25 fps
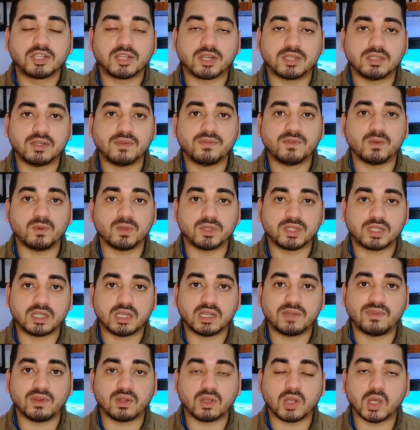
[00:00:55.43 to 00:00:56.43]
شرفني
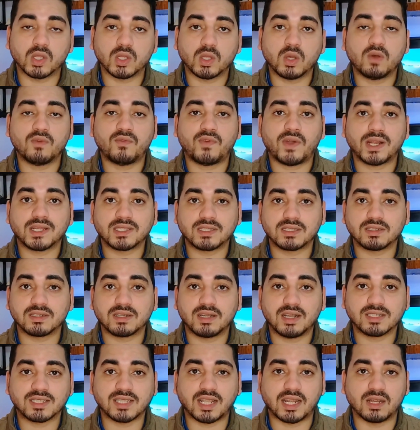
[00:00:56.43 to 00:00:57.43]
واشترك في القناه وفعل زر
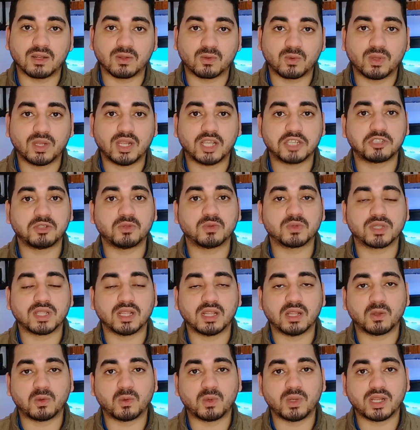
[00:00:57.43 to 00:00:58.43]
الجرس على الكل عشان
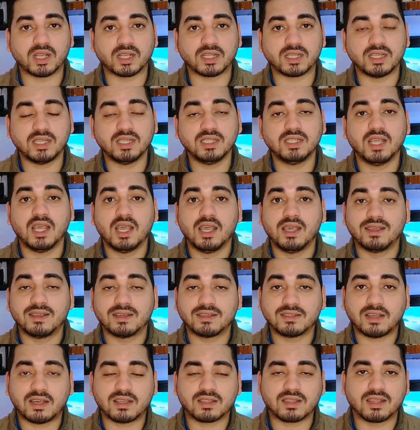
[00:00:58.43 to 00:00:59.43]
يوصل لك كل جديد
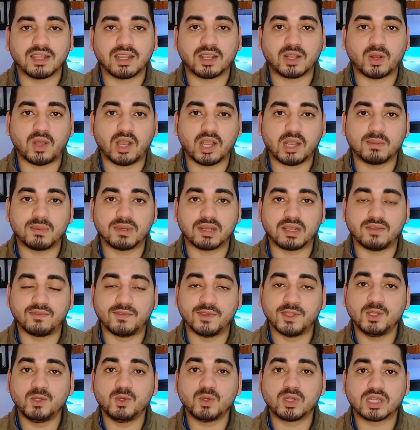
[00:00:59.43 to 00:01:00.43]
اضغط لايك لو عجبك
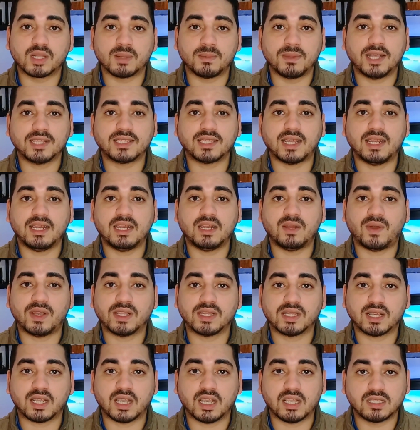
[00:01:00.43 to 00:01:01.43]
الفيديو اكتب لها تعليق لو
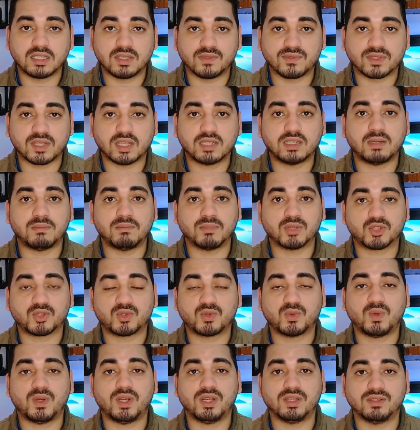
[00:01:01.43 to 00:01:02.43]
عندك اي استفسار عن
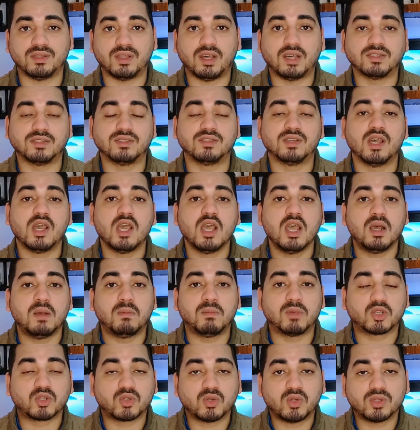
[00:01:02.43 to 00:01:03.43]
مشروع النهارده
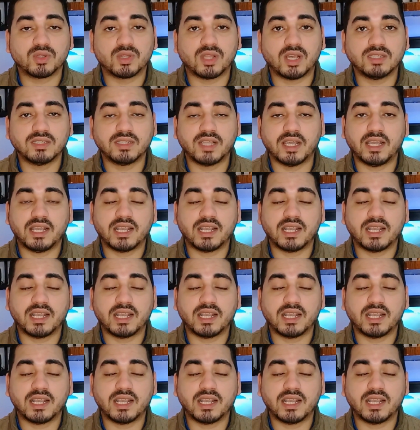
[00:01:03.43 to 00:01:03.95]
مشروع النهارده